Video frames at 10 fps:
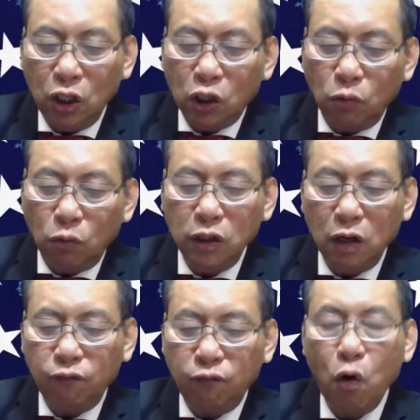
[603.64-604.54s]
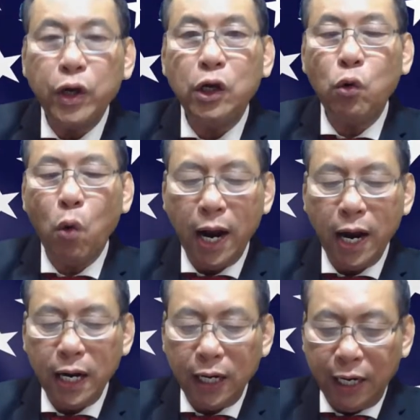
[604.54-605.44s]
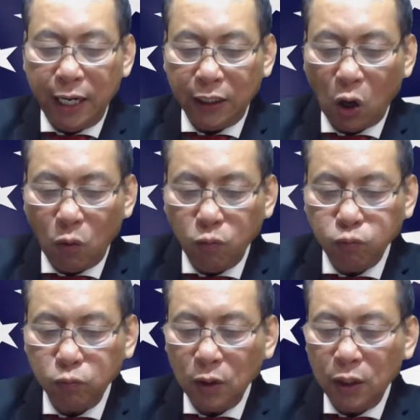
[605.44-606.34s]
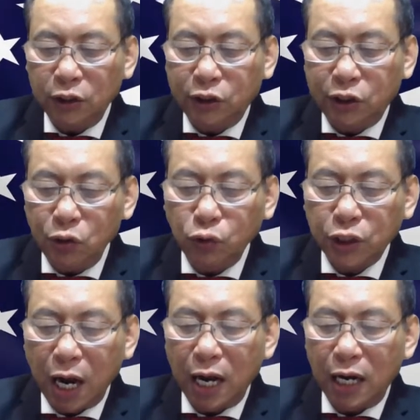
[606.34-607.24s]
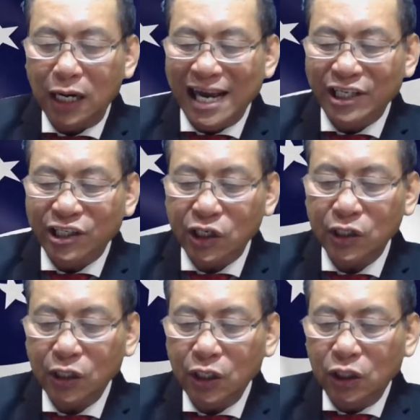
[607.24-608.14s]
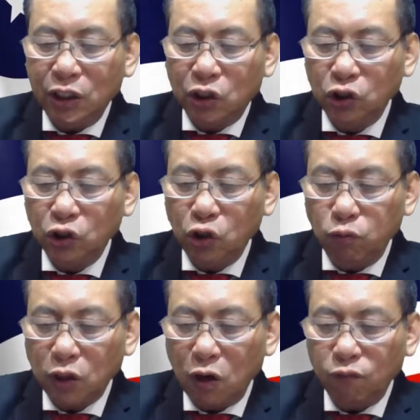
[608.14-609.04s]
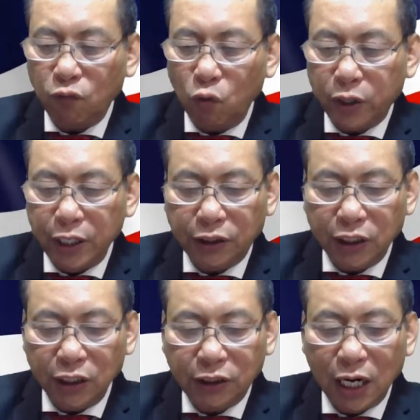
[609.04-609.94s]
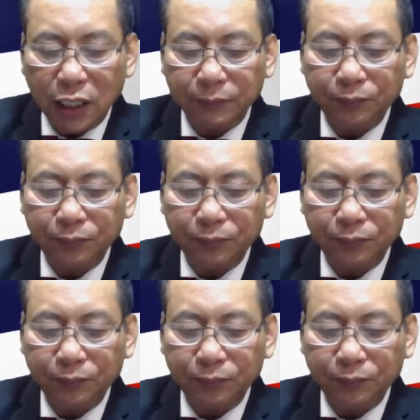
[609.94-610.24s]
cũng như là vô hiệu hóa hệ thống chiếu xạ laser thường dùng trong vũ khí chính xác.